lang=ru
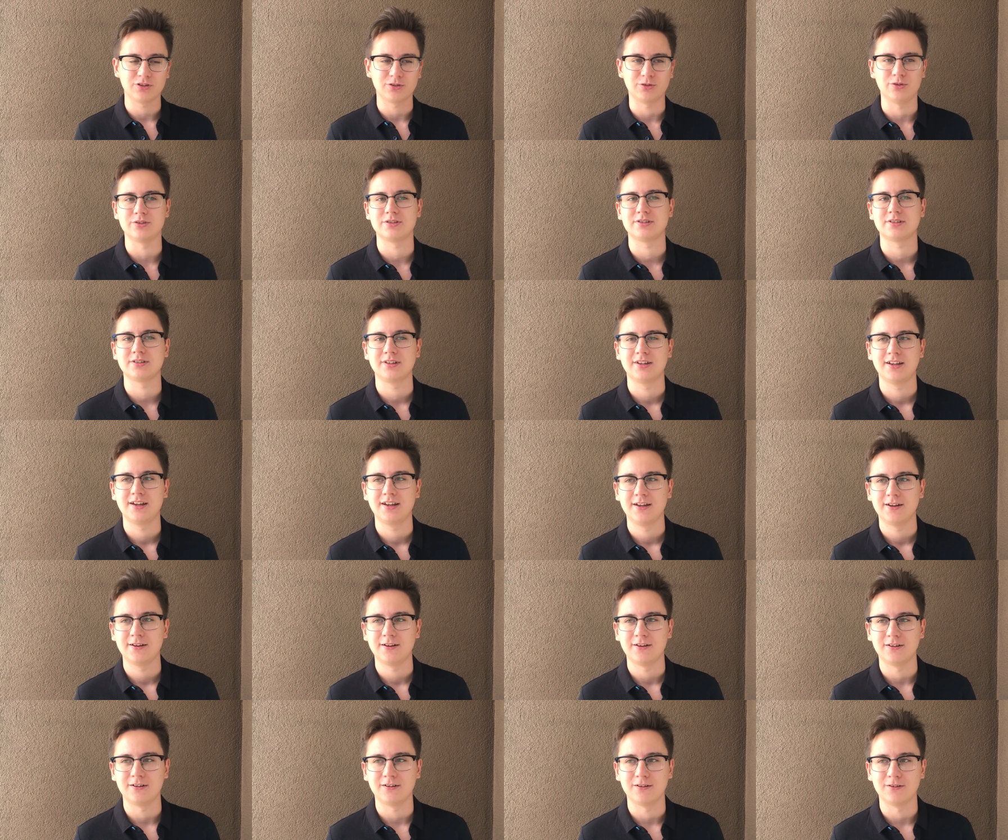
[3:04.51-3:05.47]
то есть
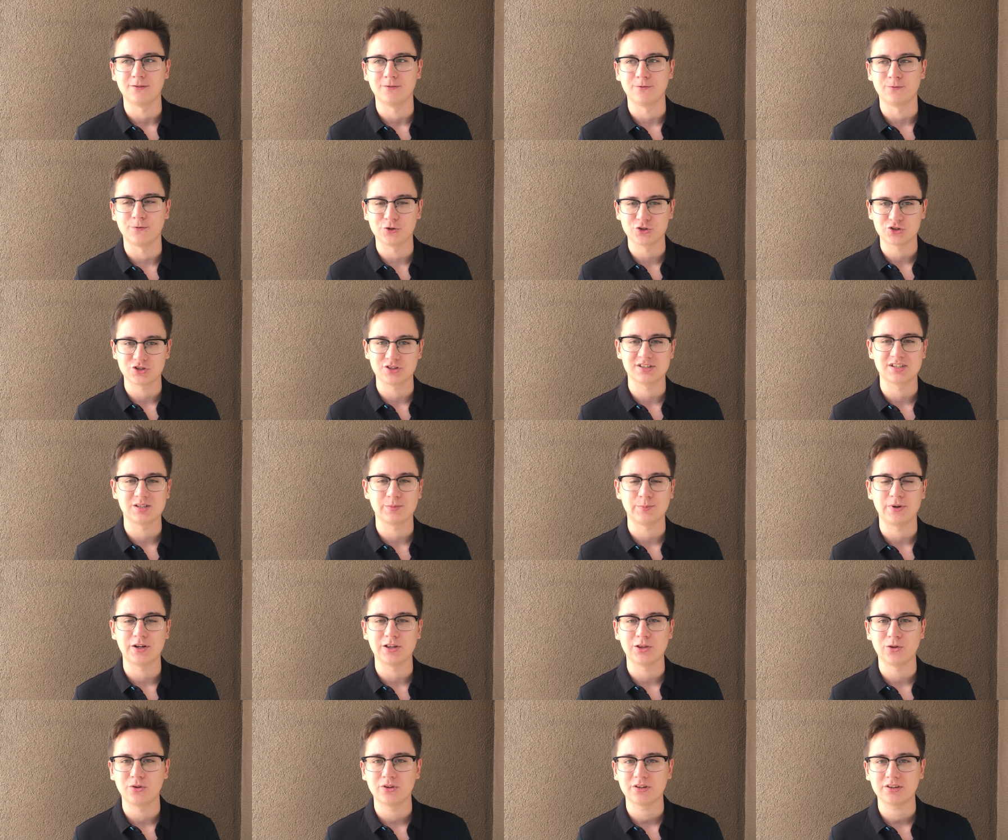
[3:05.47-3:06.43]
э, вышел за
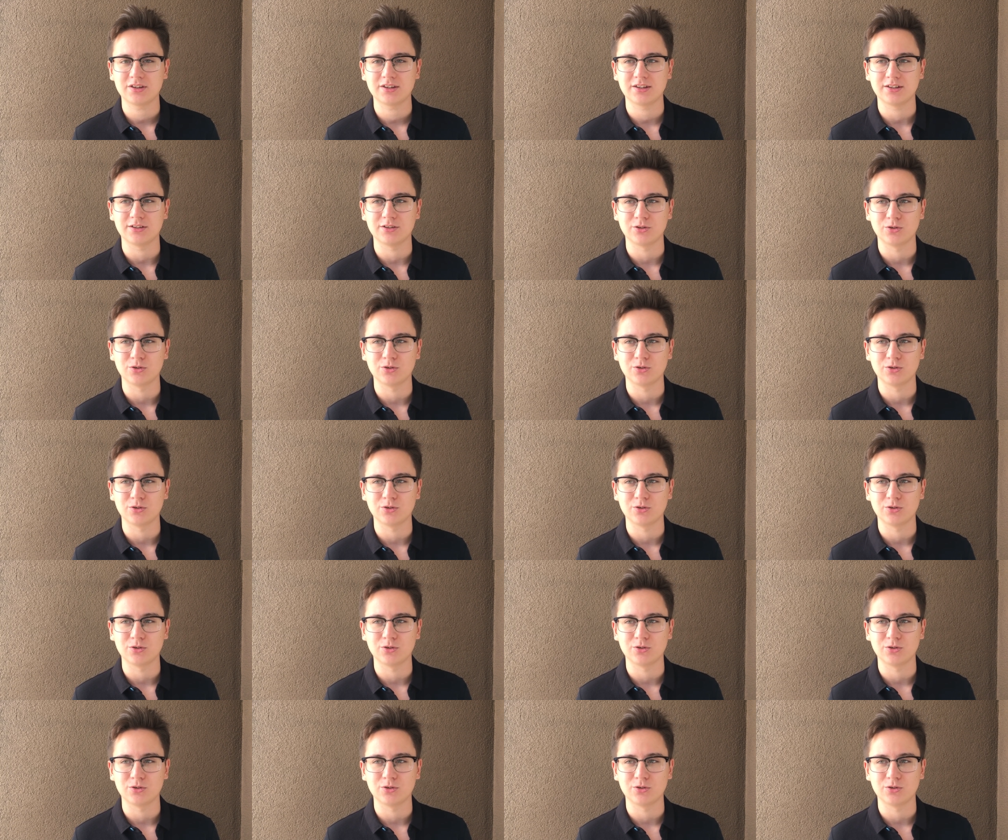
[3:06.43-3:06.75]
болотный,